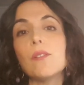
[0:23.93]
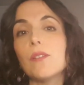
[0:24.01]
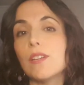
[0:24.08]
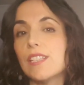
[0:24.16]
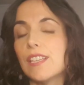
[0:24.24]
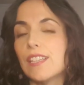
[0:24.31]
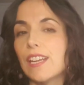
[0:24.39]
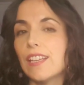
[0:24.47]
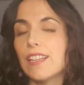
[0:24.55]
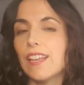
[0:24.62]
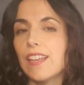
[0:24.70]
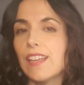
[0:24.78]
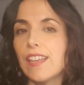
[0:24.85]
lo que se
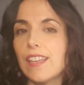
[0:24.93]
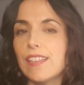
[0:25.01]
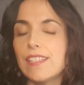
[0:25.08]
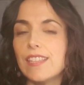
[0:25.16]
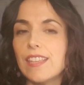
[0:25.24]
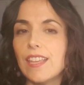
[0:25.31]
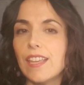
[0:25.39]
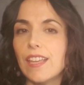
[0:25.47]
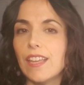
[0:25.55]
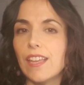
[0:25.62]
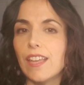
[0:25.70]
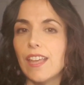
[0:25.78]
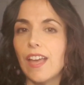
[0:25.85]
trata es
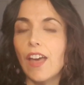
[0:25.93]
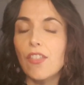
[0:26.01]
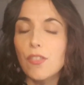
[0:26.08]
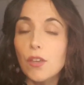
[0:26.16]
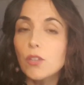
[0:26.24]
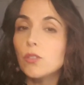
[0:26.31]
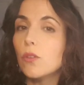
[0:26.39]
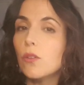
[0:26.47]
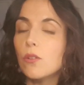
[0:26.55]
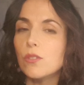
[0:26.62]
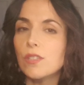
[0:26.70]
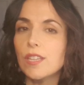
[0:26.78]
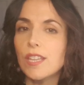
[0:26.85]
de hacer todos
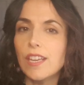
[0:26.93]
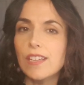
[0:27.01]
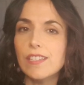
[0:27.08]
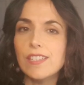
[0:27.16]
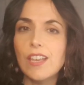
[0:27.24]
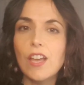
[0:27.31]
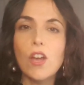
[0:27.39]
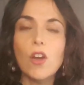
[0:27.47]
los días